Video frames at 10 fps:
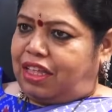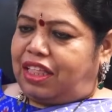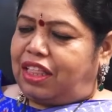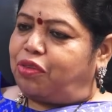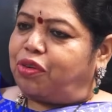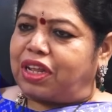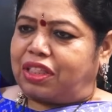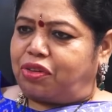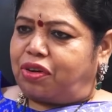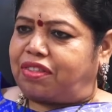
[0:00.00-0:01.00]
ఇది ఉంటుంది
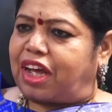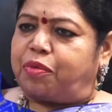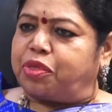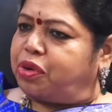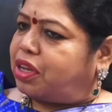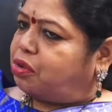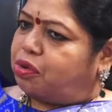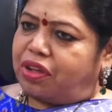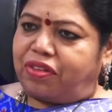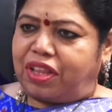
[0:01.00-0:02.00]
చూడండి సామెత ఉంటుంది
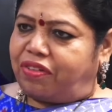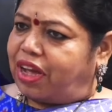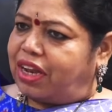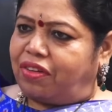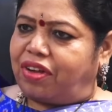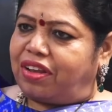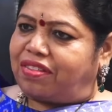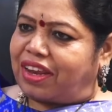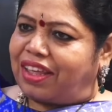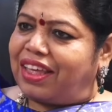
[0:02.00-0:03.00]
గులివింద వయనే
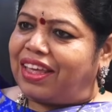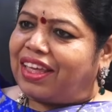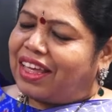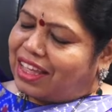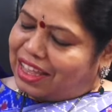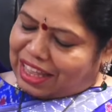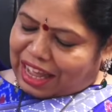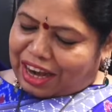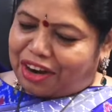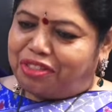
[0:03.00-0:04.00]
అన్నసని
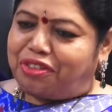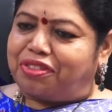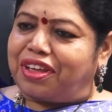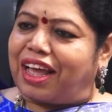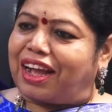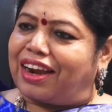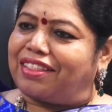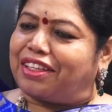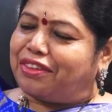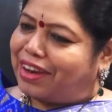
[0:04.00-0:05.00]
ఎక్కడి నుంచి వచ్చారు ఎక్కడ
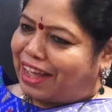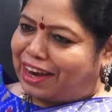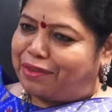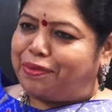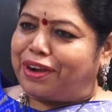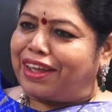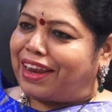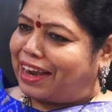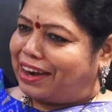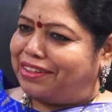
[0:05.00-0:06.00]
చదివారు ఎక్కడ పుట్టారు
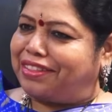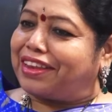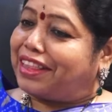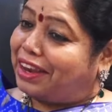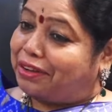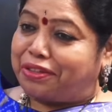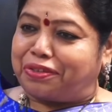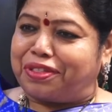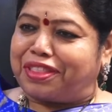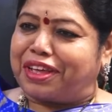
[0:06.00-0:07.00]
ఎక్కడ వచ్చారు దేనికోసం
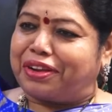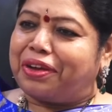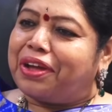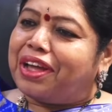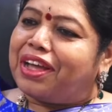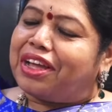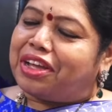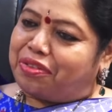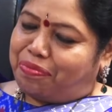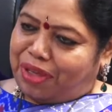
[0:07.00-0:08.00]
వచ్చారు
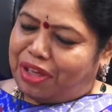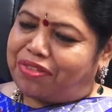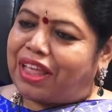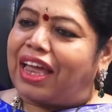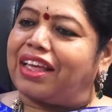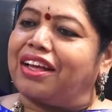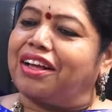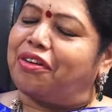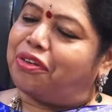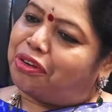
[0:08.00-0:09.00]
మేము స్థానికంగా
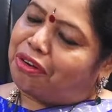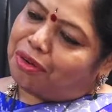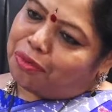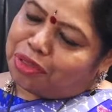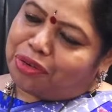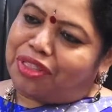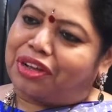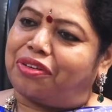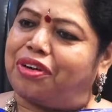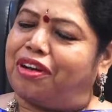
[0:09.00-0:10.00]
ఉన్నవాళ్ళు ముందు నుంచి
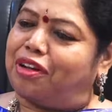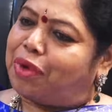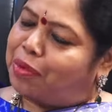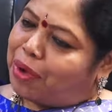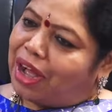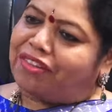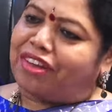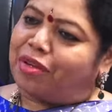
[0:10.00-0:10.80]
ఇక్కడ ఉన్నవాళ్ళు మా భాష